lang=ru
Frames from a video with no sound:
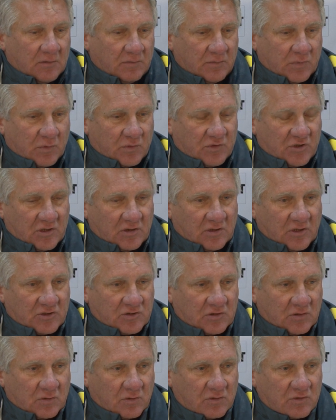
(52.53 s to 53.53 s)
получает наш
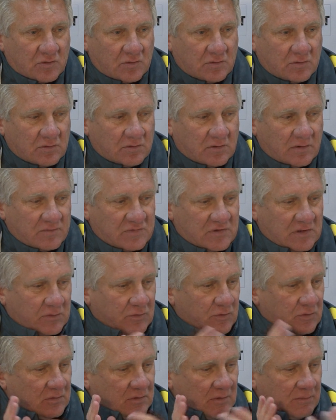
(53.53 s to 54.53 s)
игрок желтую, там за
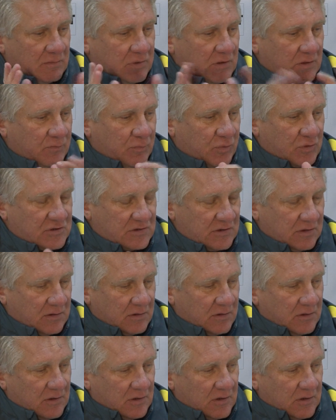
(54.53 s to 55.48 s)
какой-то там после